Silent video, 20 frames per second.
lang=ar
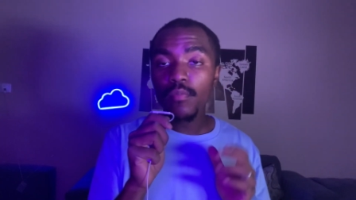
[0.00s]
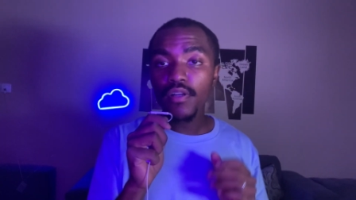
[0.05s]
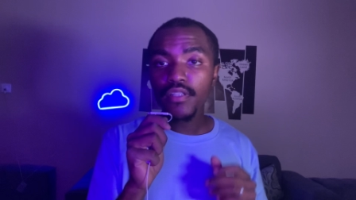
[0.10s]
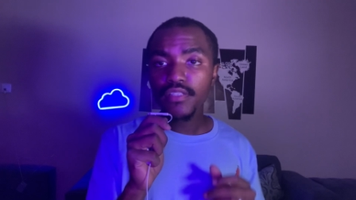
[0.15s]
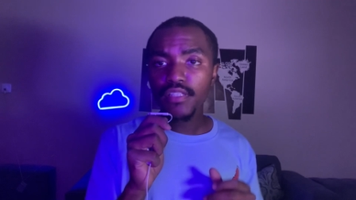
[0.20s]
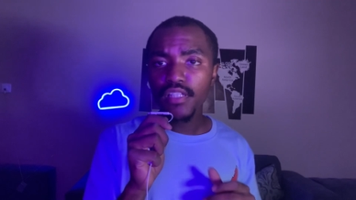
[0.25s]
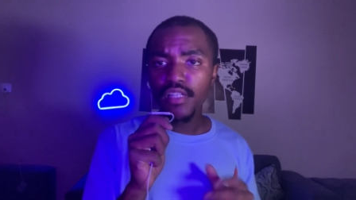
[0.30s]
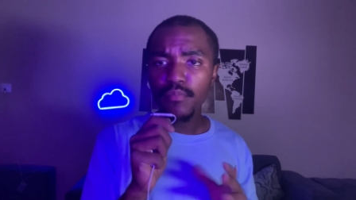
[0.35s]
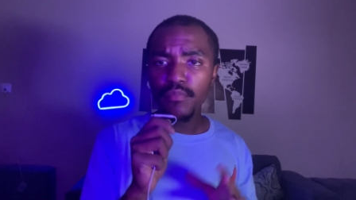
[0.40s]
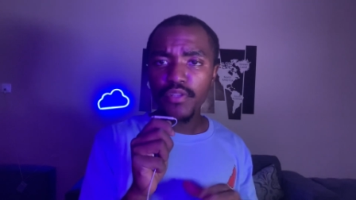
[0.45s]

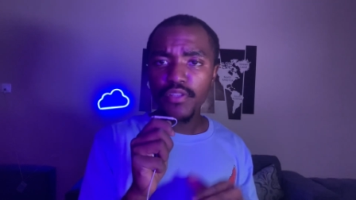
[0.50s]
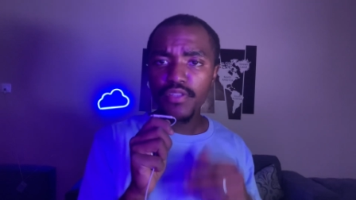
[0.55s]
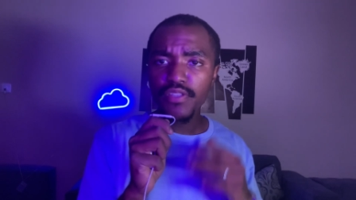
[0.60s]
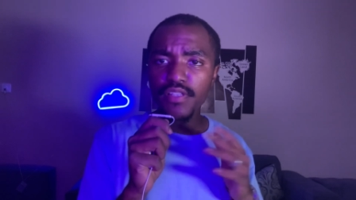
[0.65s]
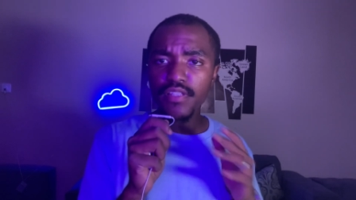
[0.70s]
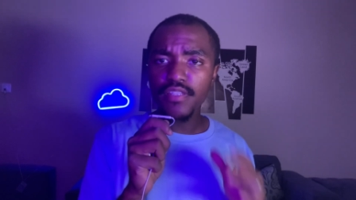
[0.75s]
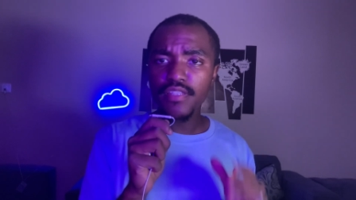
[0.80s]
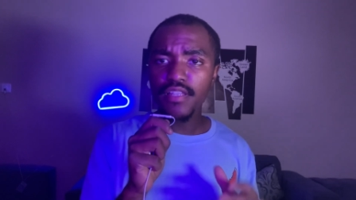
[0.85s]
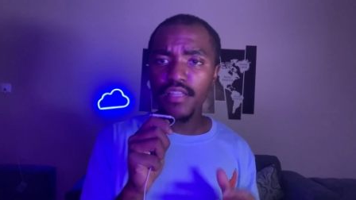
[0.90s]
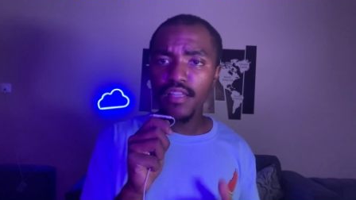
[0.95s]
مقطع من
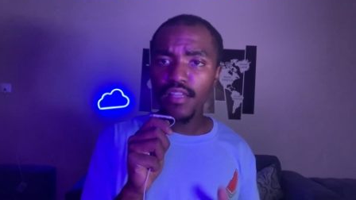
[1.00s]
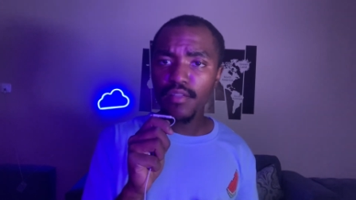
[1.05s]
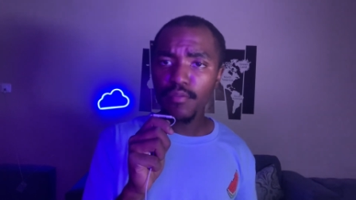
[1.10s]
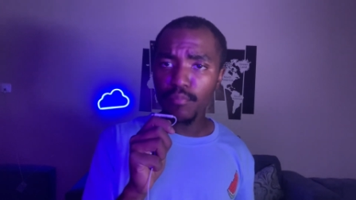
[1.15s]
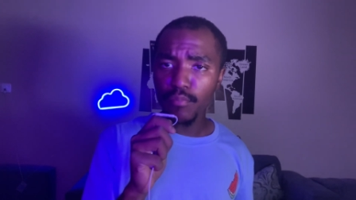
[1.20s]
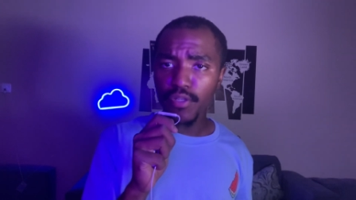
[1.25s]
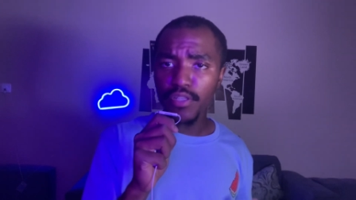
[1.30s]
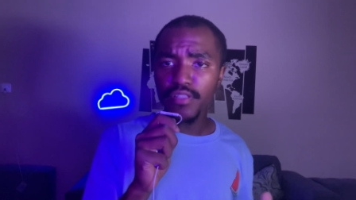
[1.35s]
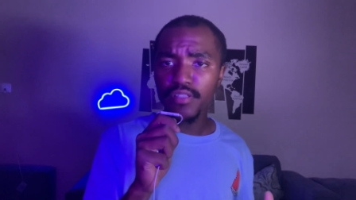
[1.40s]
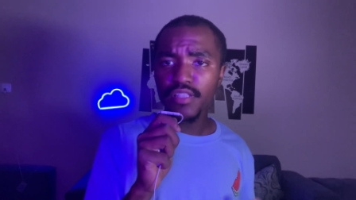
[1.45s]
السلسلة
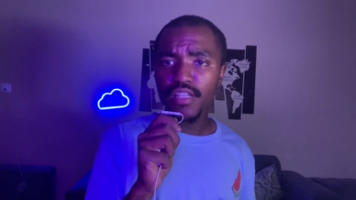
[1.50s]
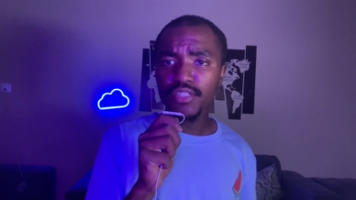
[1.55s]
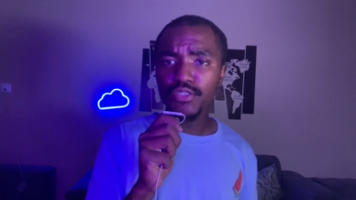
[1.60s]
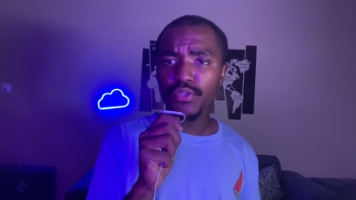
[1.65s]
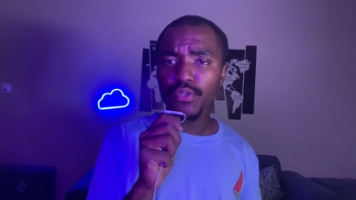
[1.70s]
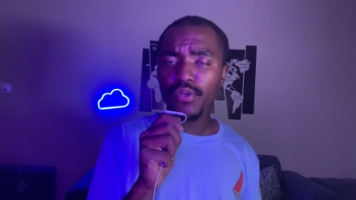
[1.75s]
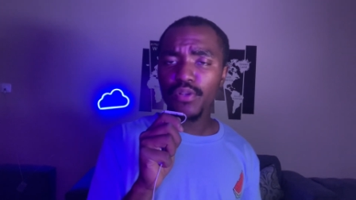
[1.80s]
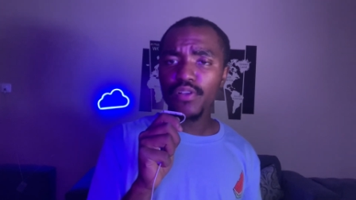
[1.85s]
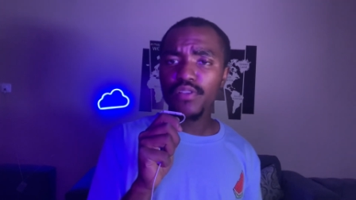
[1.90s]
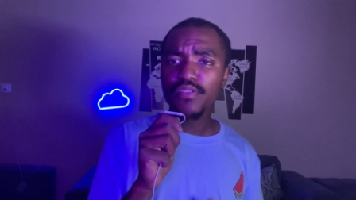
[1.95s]
من إنتاج
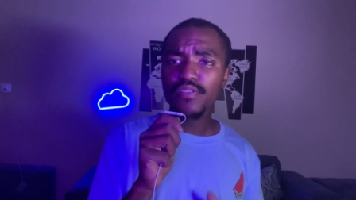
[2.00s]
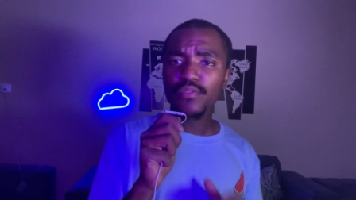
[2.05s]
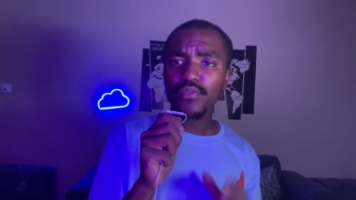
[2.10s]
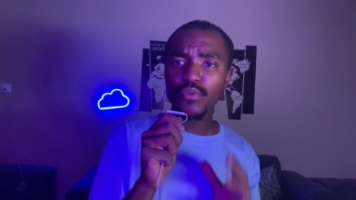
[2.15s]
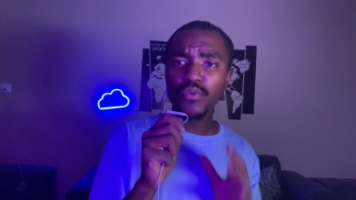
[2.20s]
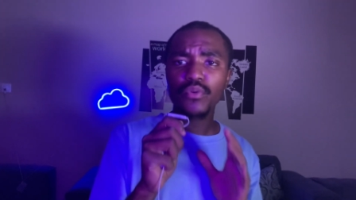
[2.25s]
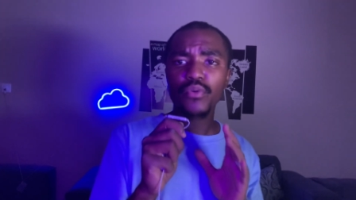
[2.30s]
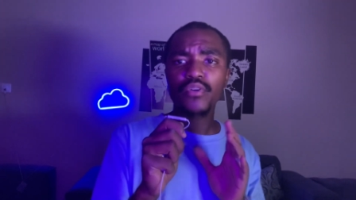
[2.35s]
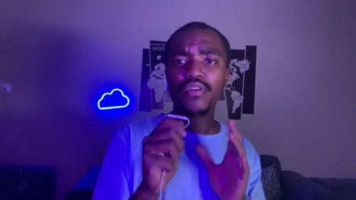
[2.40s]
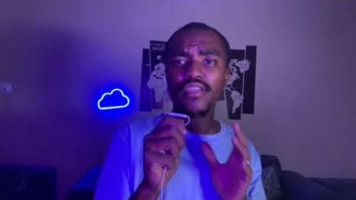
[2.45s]
الروز
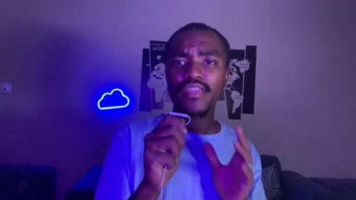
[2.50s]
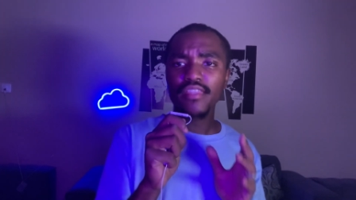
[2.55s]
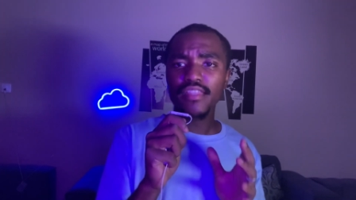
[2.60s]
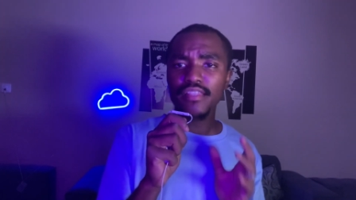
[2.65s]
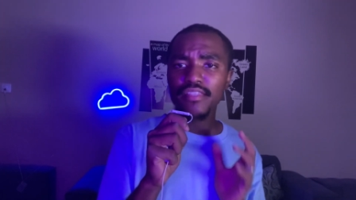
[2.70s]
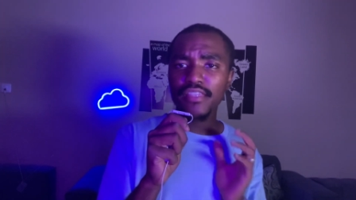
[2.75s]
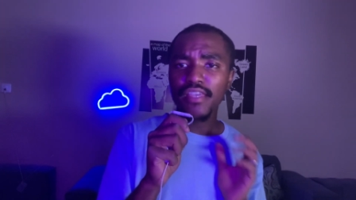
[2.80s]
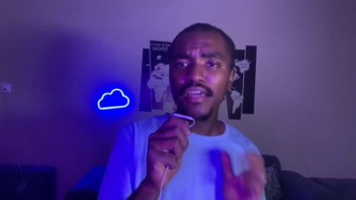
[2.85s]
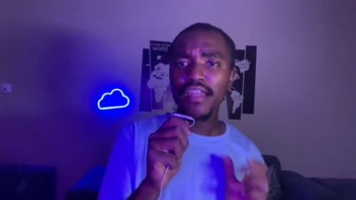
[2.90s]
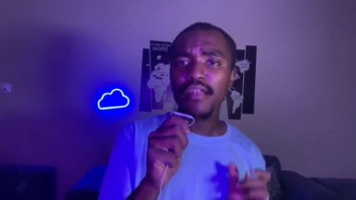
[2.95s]
ويكون كذا
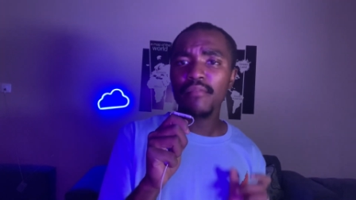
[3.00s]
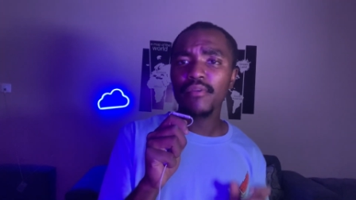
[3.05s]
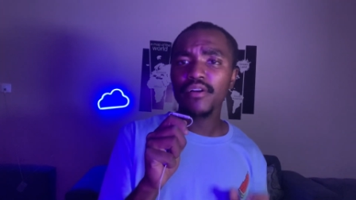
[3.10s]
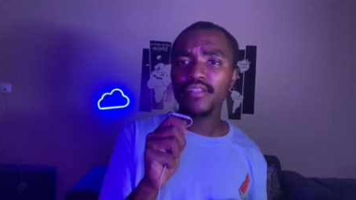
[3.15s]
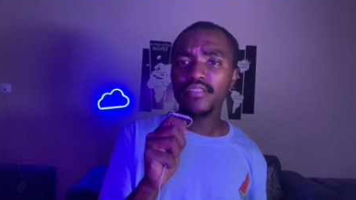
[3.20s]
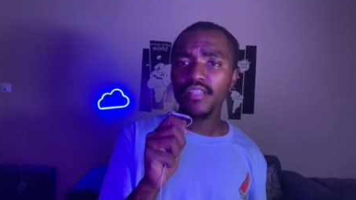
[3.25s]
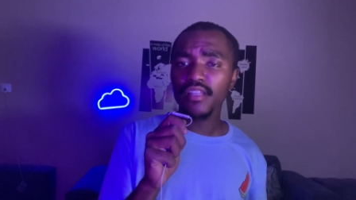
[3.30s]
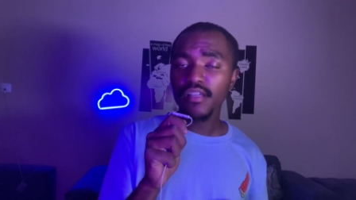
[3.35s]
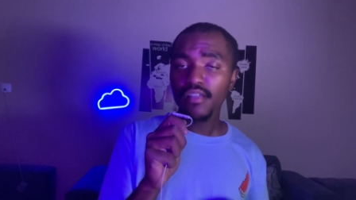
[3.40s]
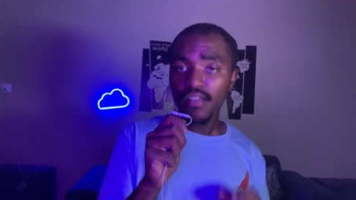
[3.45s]
انتهينا
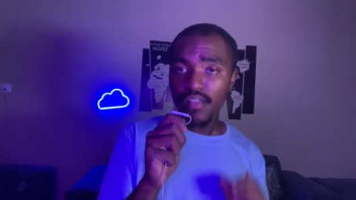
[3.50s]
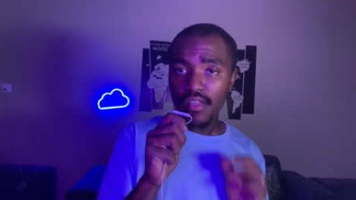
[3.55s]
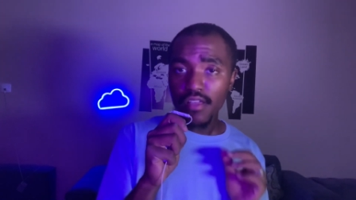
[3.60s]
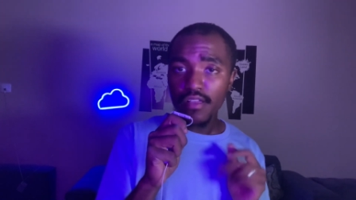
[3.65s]
المقطع